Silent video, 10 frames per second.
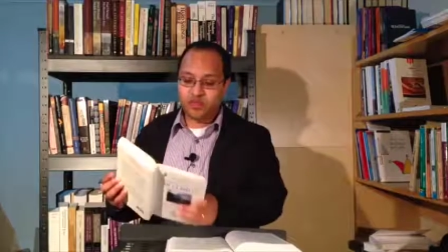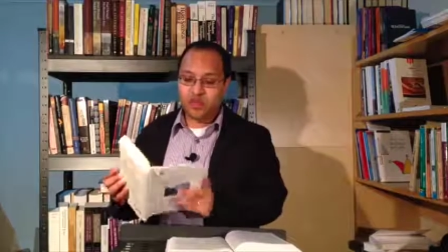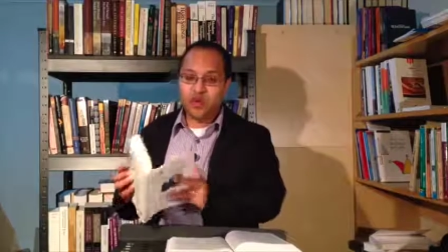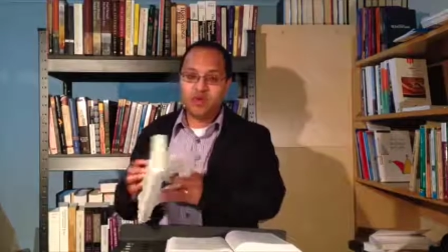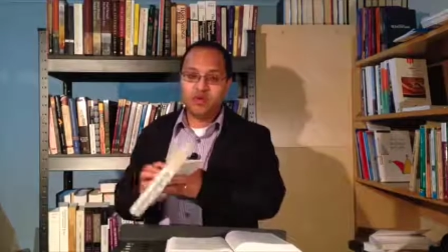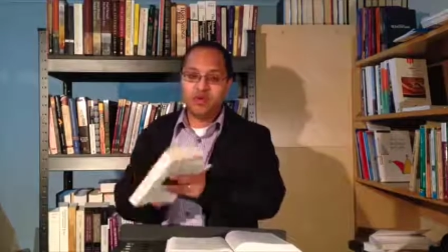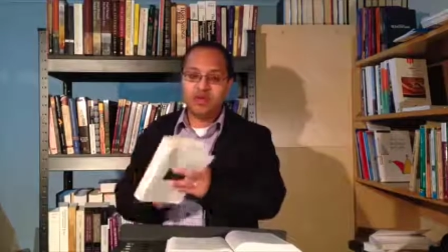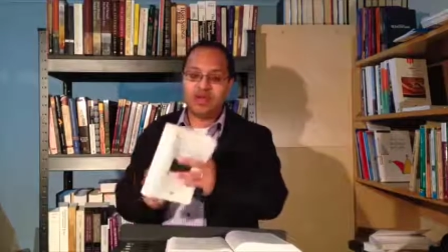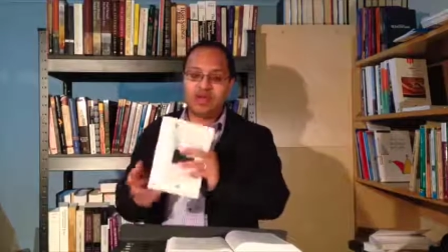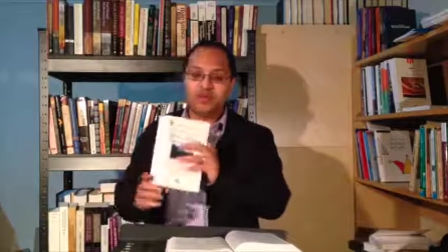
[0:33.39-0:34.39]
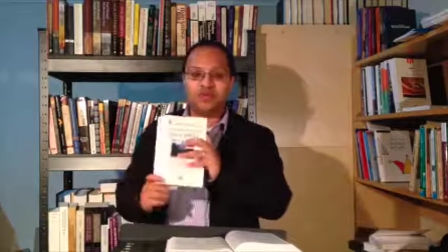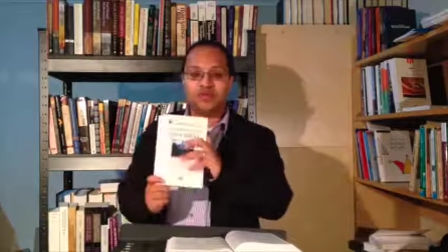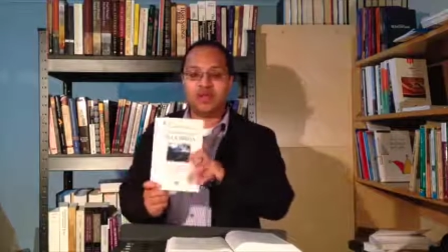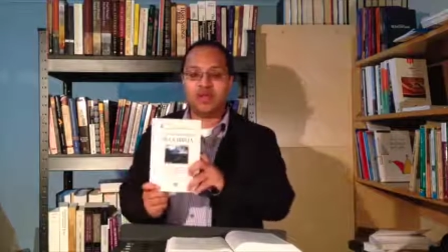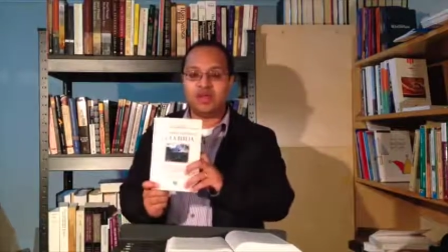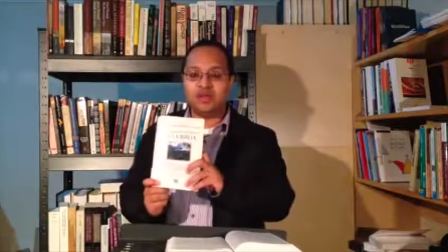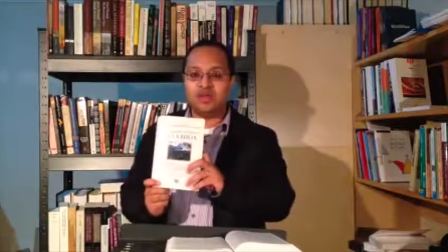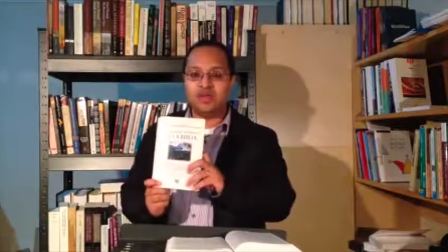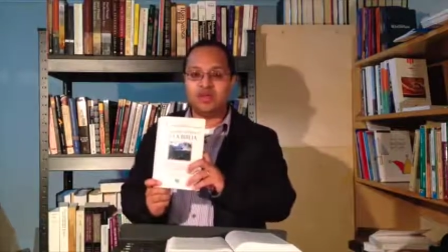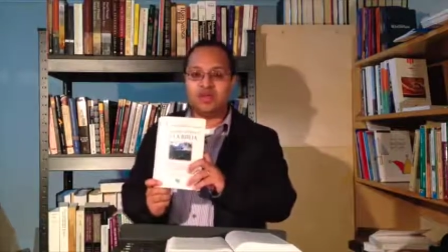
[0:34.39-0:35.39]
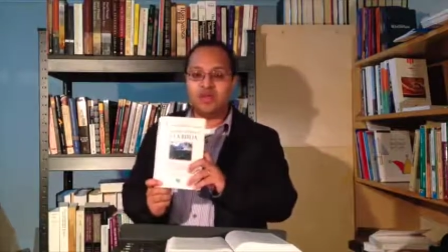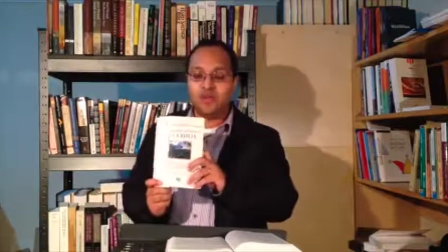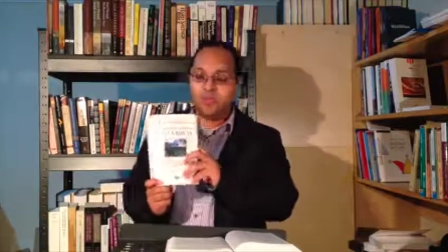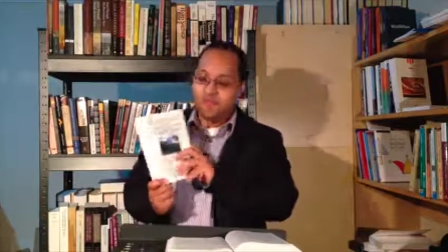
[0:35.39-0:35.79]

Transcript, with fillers: Pro eh, los toca en su libro